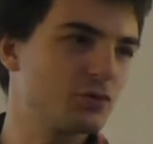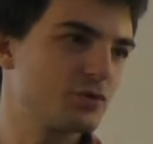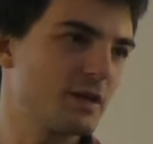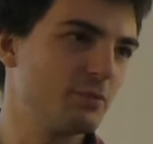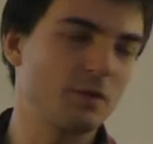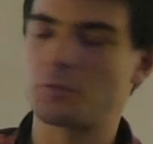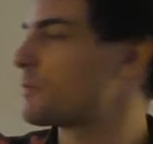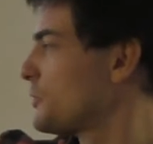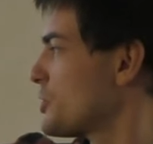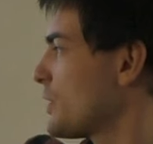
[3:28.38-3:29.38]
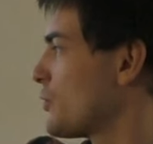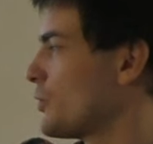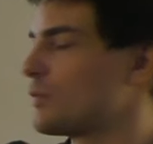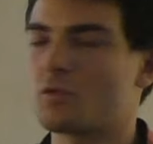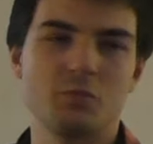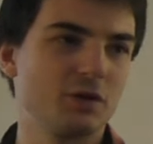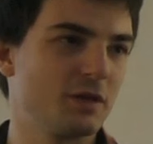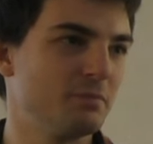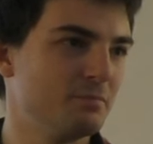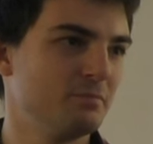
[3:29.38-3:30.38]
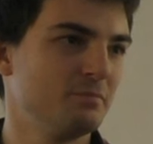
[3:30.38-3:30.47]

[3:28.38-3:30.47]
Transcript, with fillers: все то же самое, у нас просто получается косинус омега т.